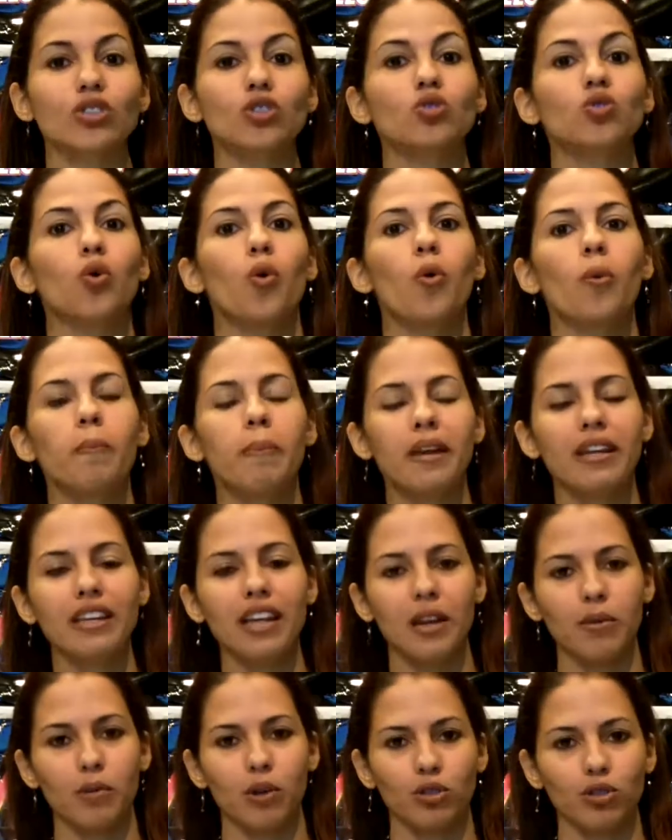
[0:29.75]
súper
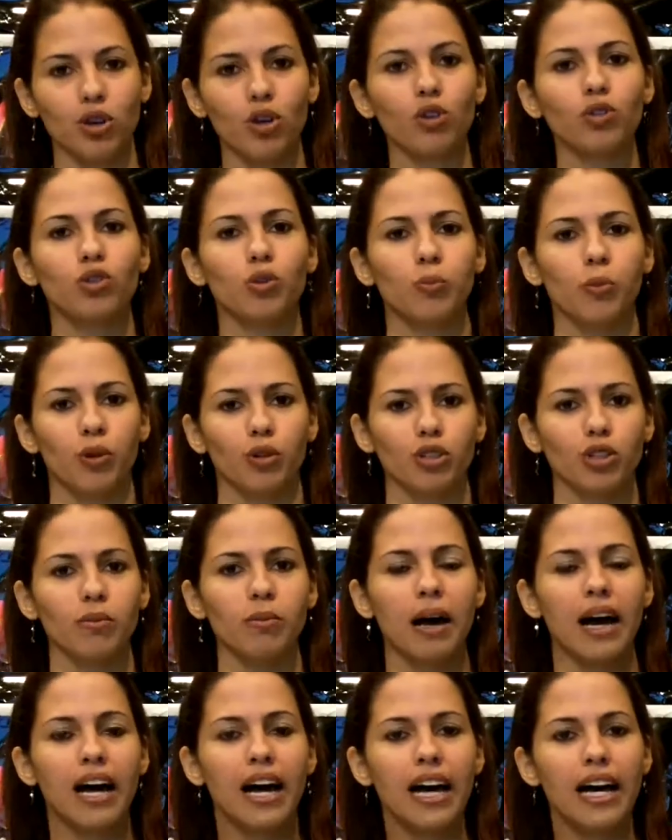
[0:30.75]
nervioso con su
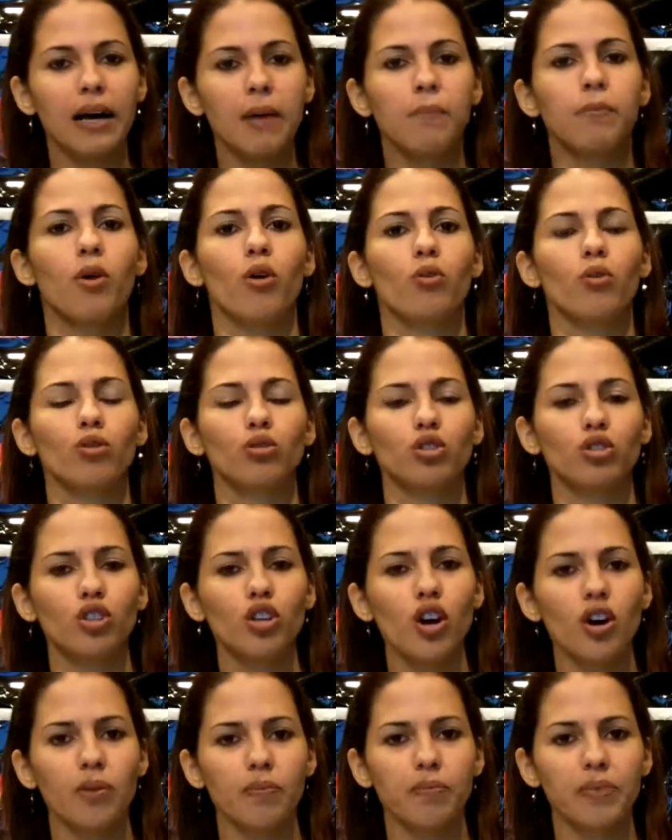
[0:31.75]
próxima
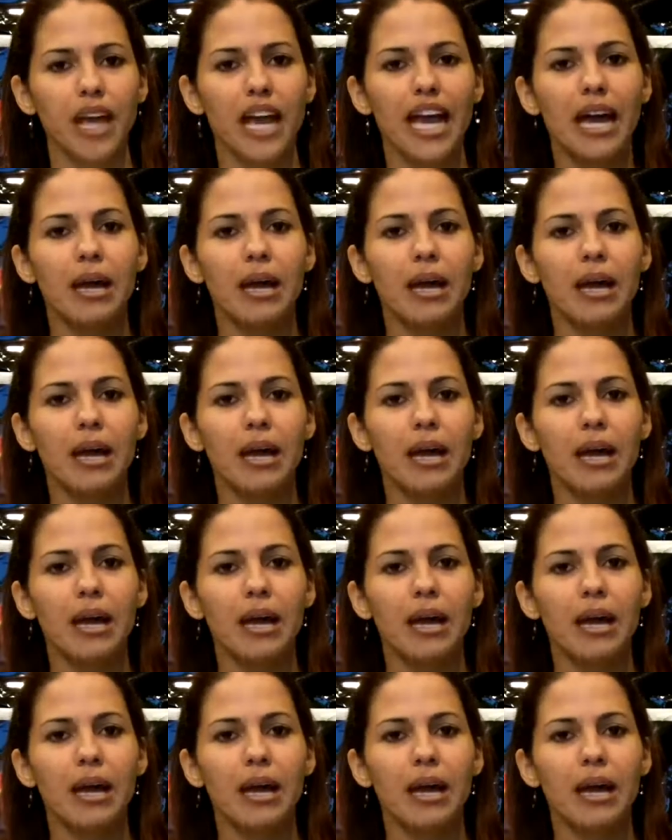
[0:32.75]
producción.